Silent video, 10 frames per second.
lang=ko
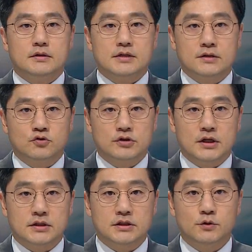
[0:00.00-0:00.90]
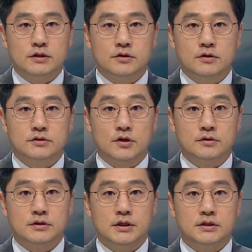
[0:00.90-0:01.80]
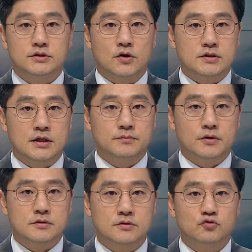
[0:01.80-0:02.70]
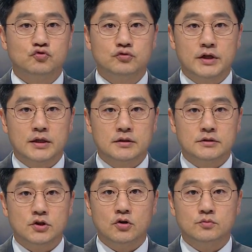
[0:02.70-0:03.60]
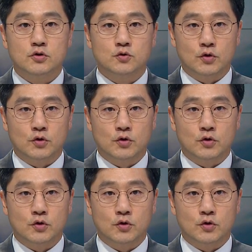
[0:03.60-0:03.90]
상주시가 친환경 전기 저상버스 2대를 처음으로